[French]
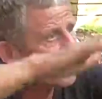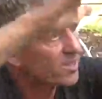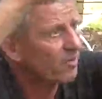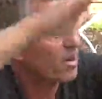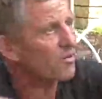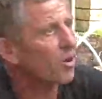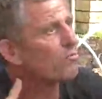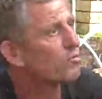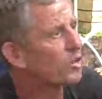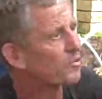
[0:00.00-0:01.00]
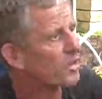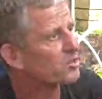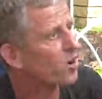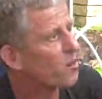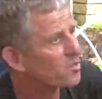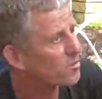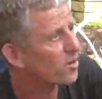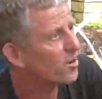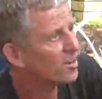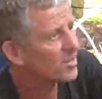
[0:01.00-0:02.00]
ça va aller vers une putréfaction ah ah
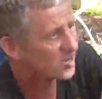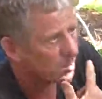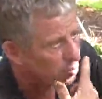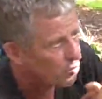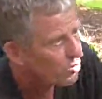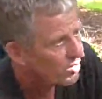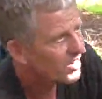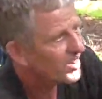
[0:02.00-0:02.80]
rapidement, ça pue,